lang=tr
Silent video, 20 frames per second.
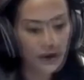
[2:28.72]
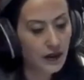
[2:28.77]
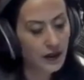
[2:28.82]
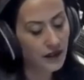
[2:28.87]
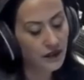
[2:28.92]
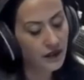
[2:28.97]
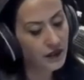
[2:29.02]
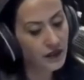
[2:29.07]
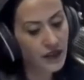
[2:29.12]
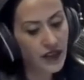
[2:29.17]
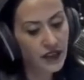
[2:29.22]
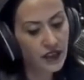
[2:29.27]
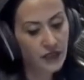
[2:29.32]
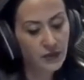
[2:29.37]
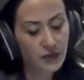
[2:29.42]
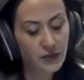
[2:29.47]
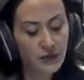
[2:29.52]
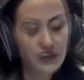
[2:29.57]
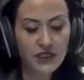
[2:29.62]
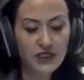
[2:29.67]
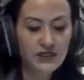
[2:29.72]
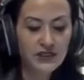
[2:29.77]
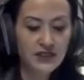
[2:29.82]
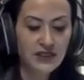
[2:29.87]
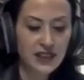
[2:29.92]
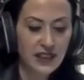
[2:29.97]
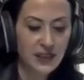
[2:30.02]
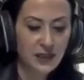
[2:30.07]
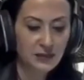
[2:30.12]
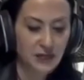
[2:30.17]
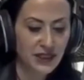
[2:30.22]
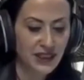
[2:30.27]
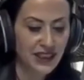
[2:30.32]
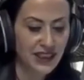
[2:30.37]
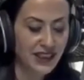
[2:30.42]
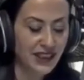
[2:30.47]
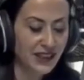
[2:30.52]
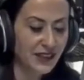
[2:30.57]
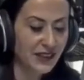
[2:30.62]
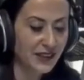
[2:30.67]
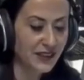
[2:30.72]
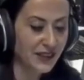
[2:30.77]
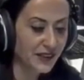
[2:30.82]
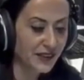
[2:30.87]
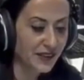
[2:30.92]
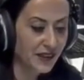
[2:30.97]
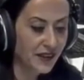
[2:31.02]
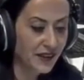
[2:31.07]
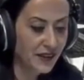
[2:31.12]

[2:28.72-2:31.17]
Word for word: Evet der gibi başını sallamış delikanlı.